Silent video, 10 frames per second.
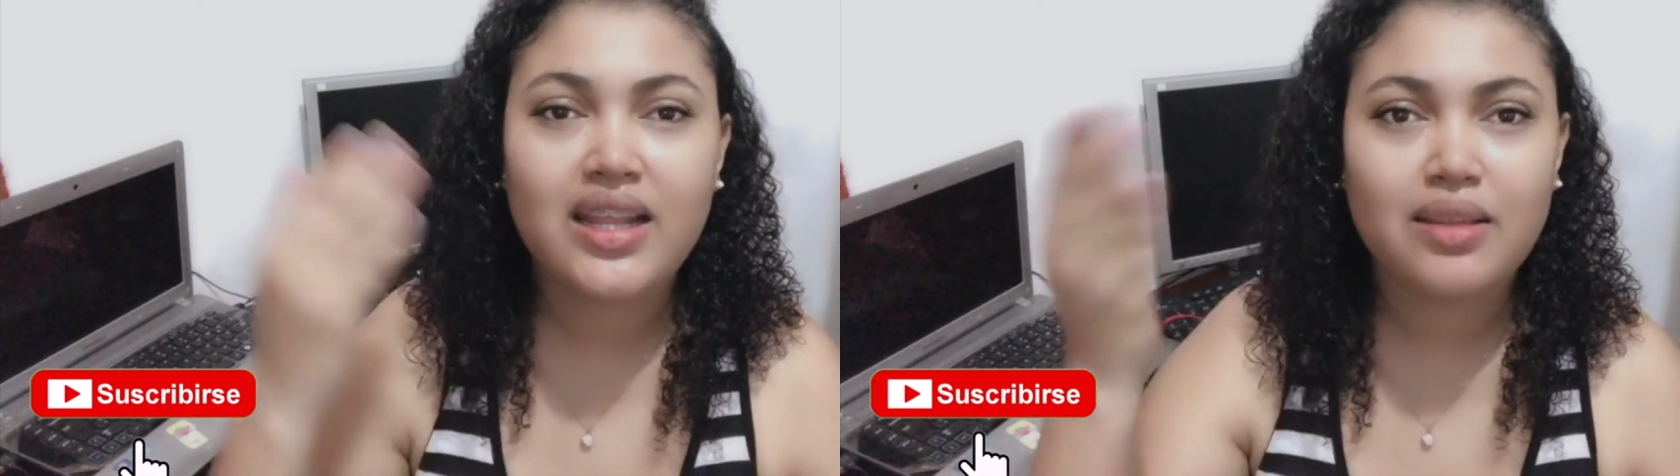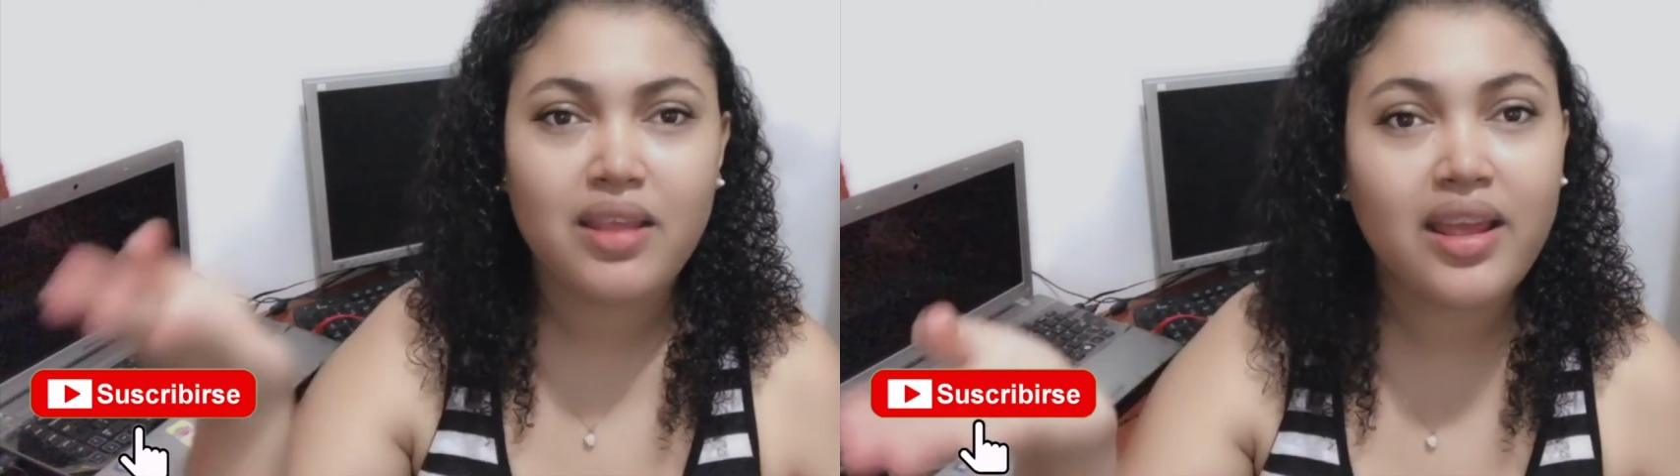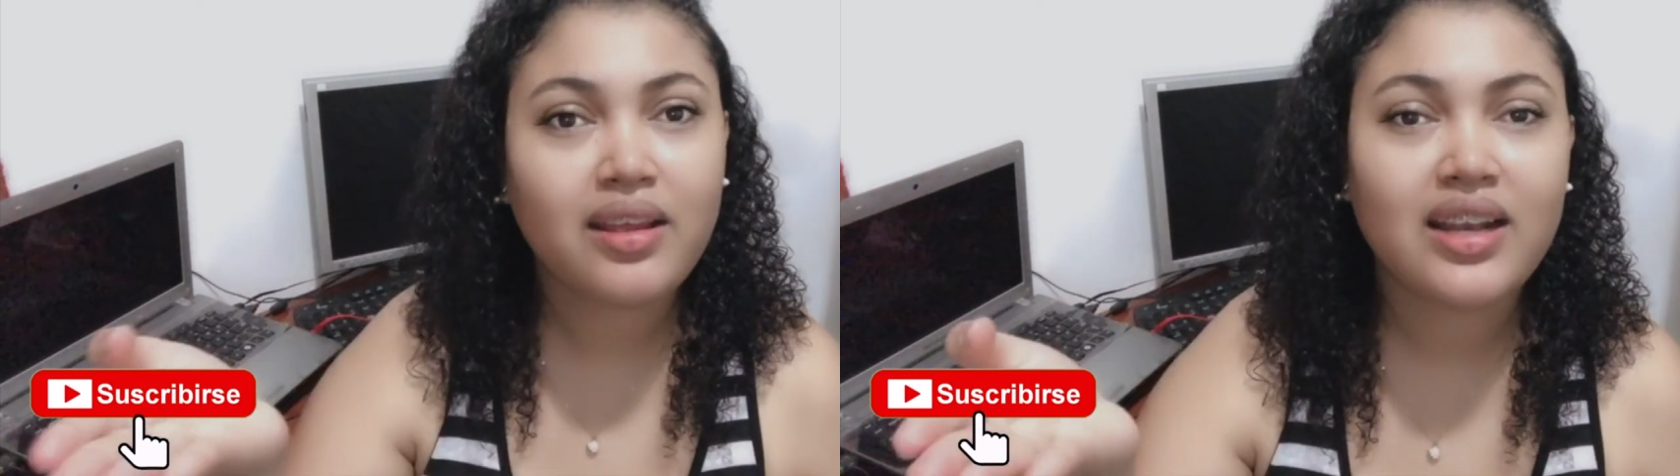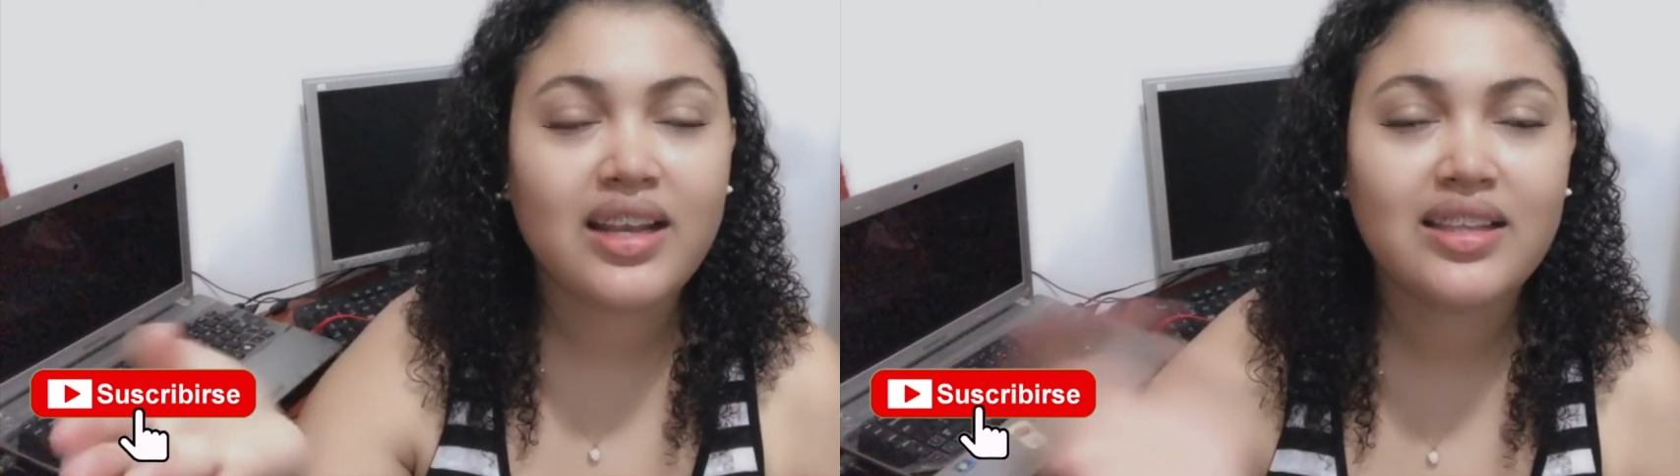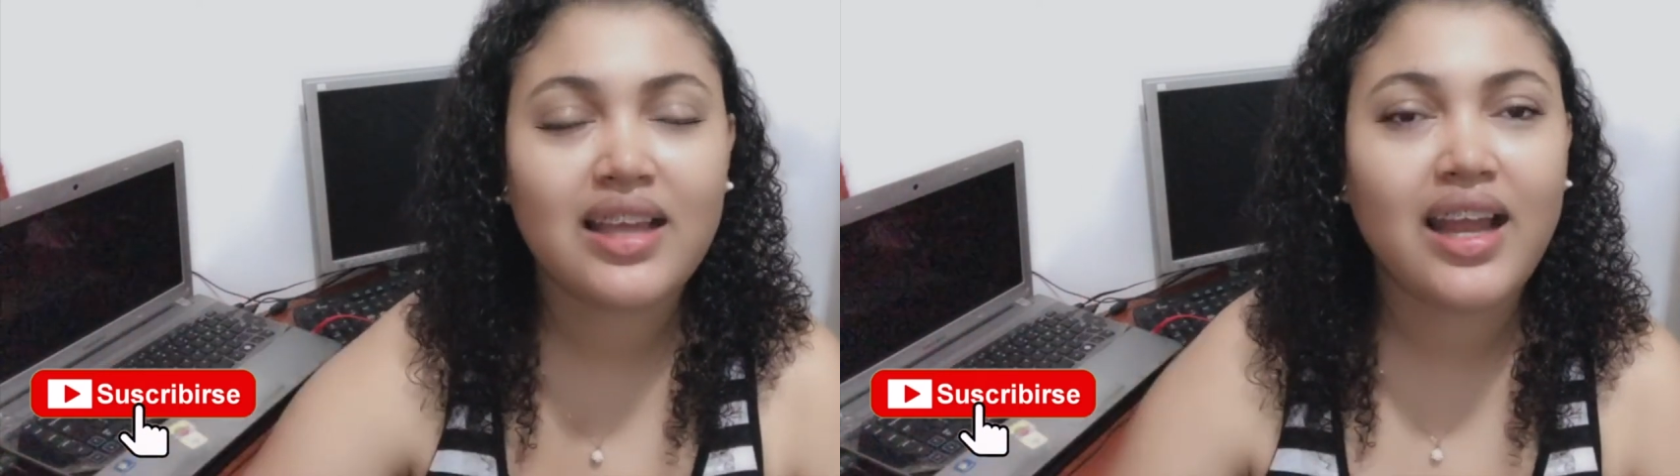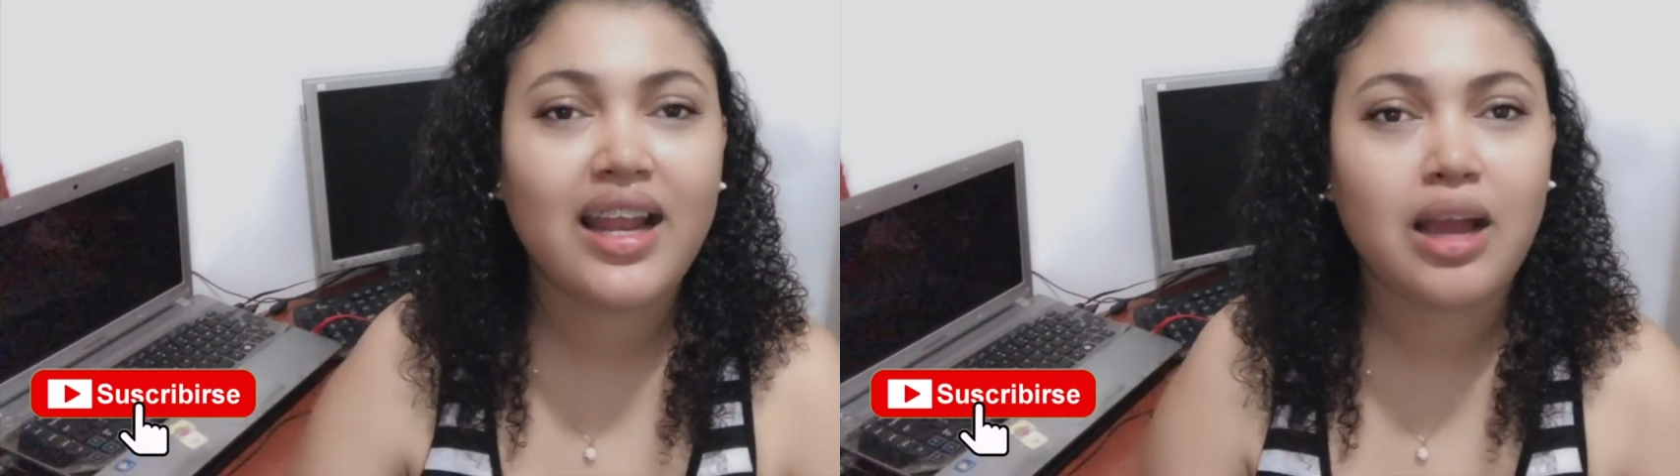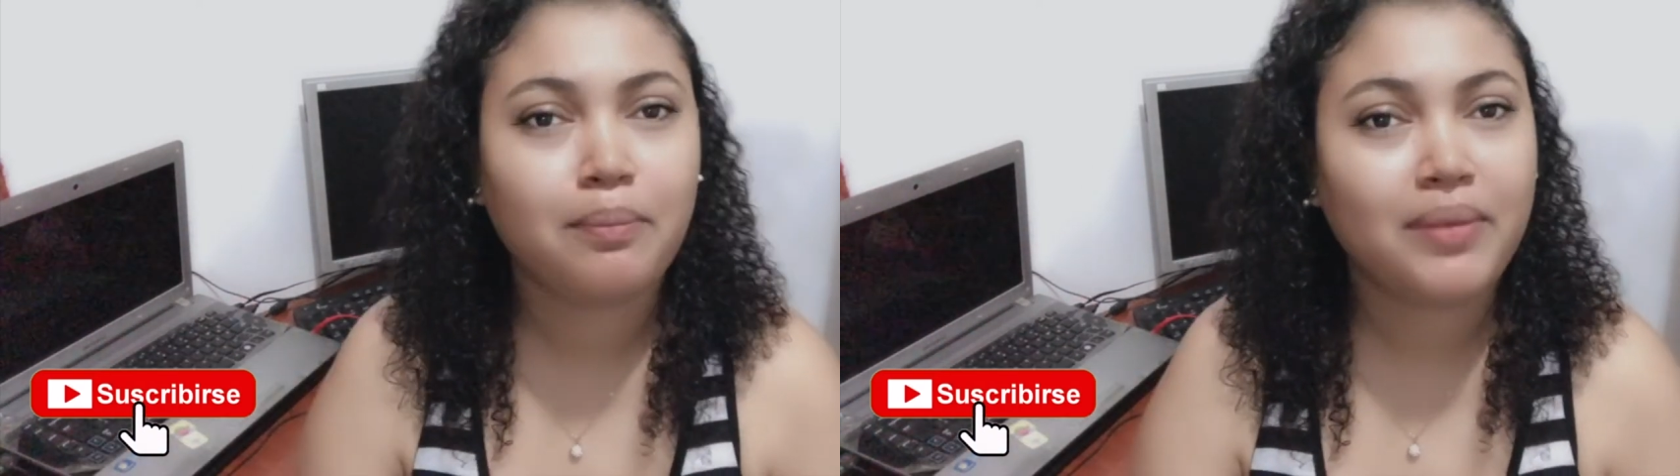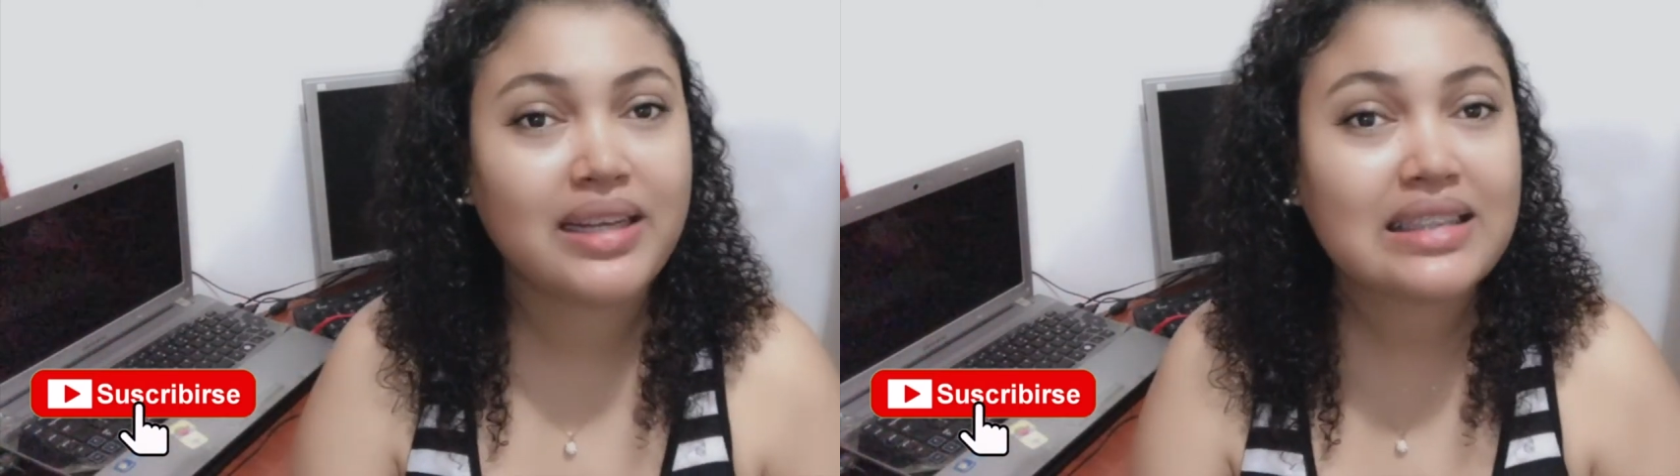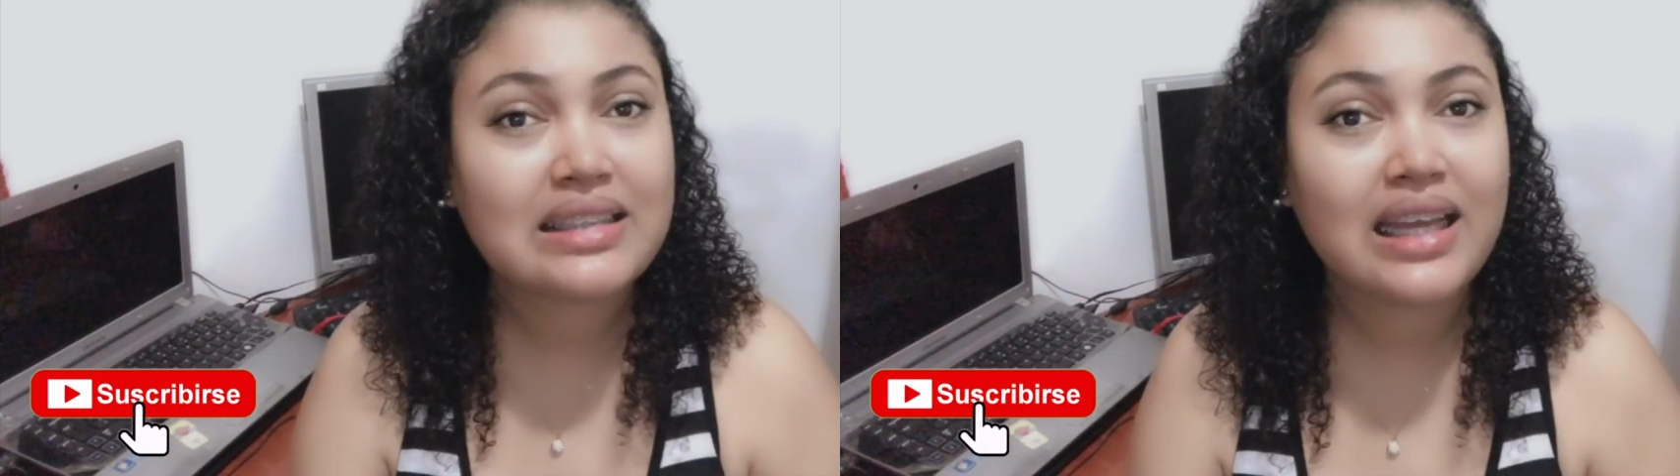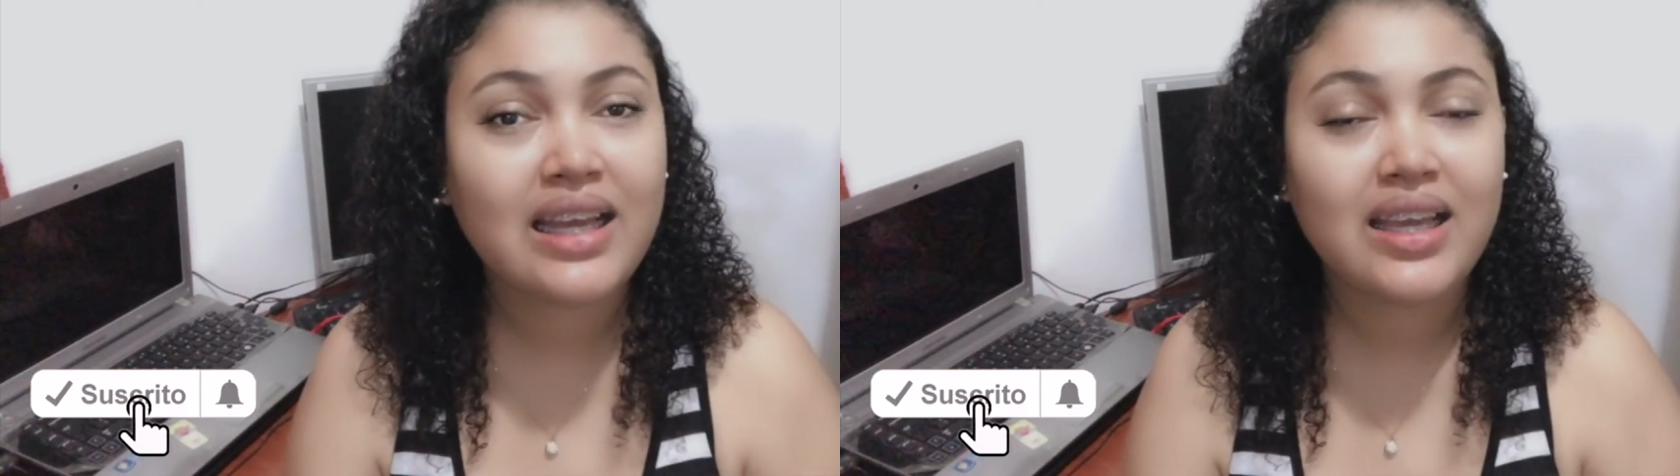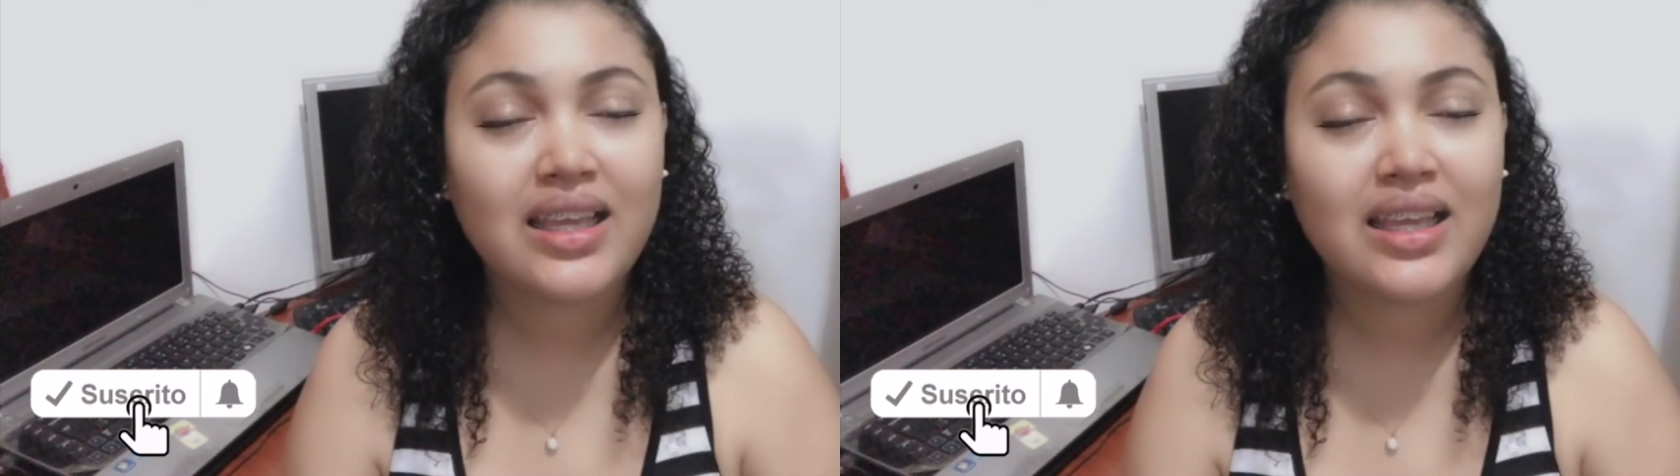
le den clic a la campanita